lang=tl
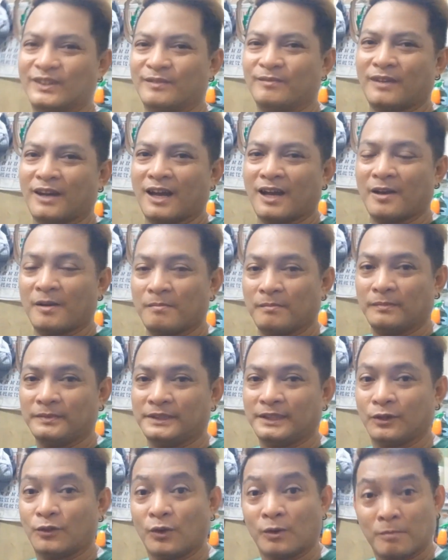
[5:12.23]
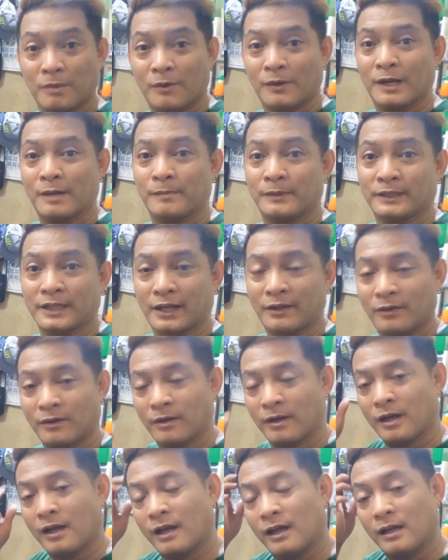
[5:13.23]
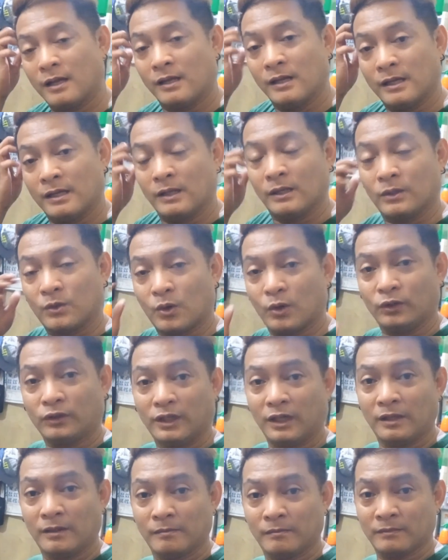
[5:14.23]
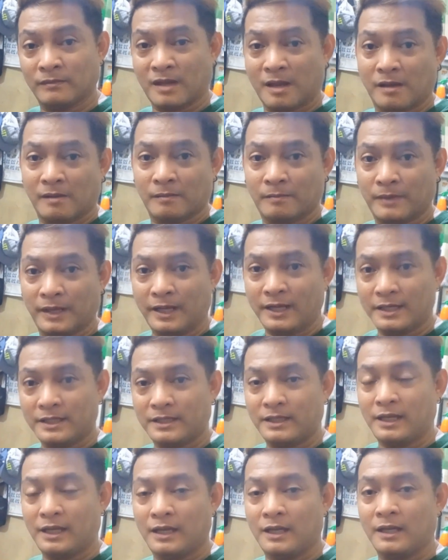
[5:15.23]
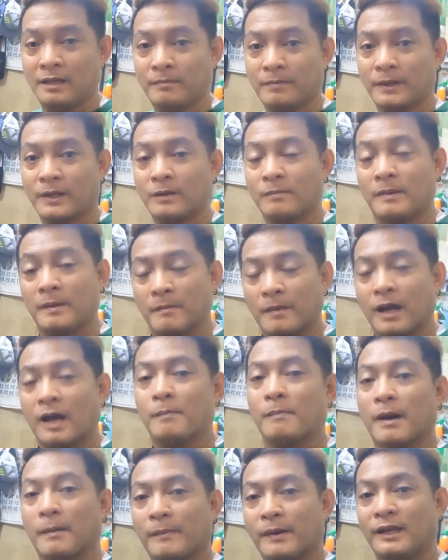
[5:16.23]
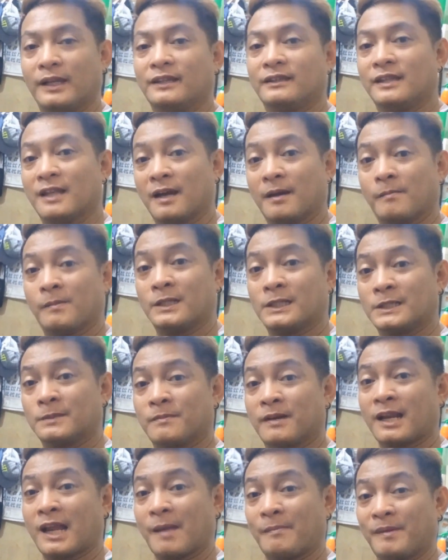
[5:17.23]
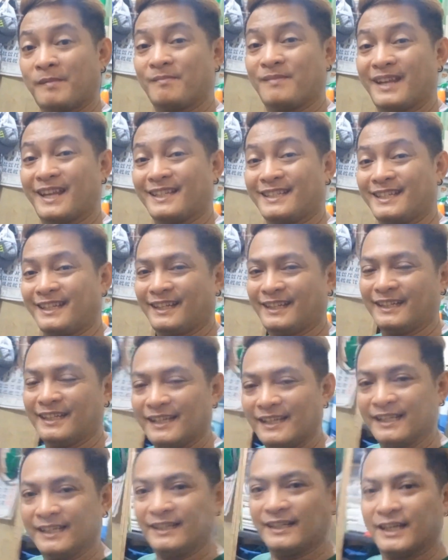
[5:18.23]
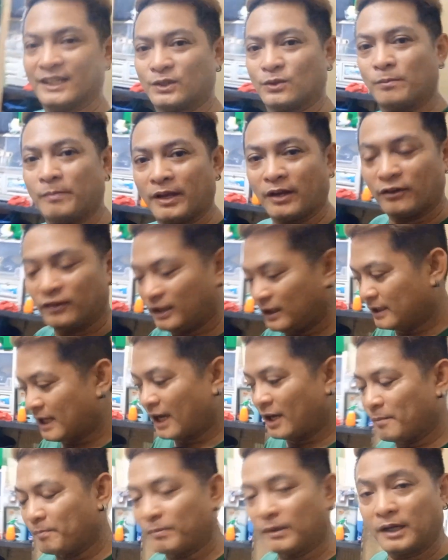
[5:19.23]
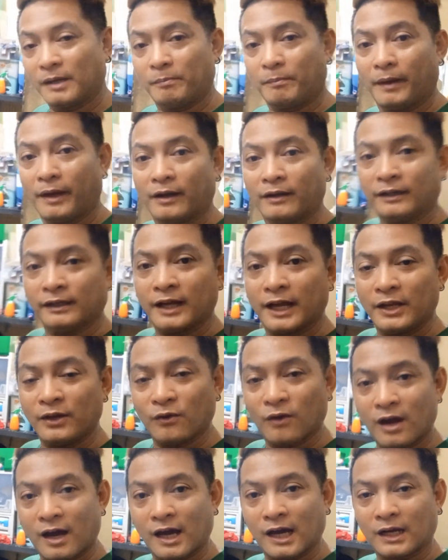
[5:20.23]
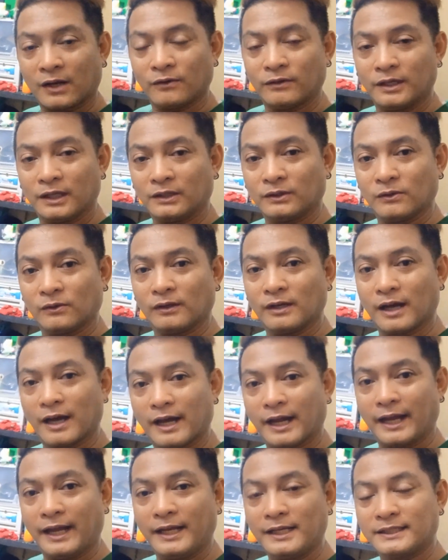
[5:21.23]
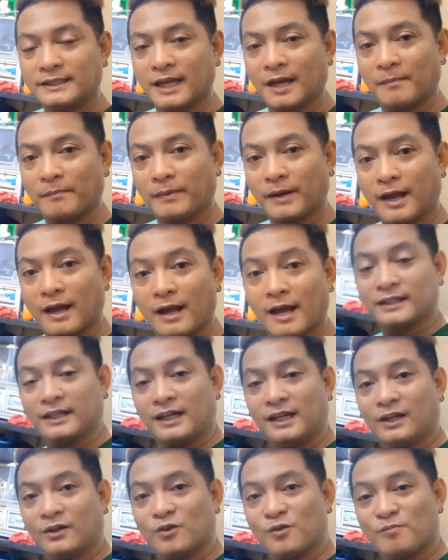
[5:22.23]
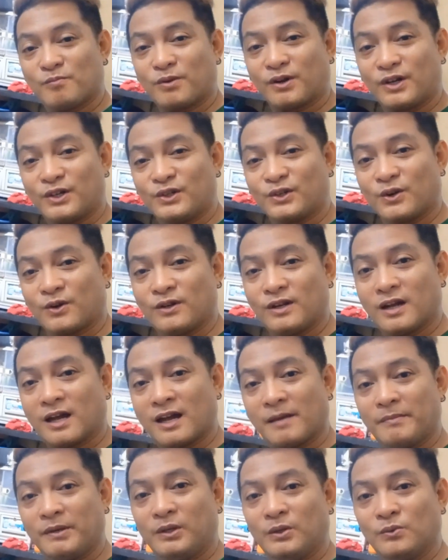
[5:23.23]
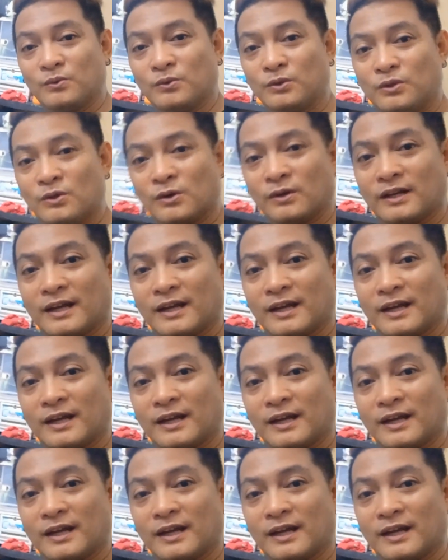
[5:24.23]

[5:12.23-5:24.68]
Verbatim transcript: yun, uh, siguro mawala man tayo ng uh, konting uh, blessing pero may mga papalit na mas maraming blessing so meron din tayong prepare ngayong araw na to guys syempre ang sarili kong version na minudo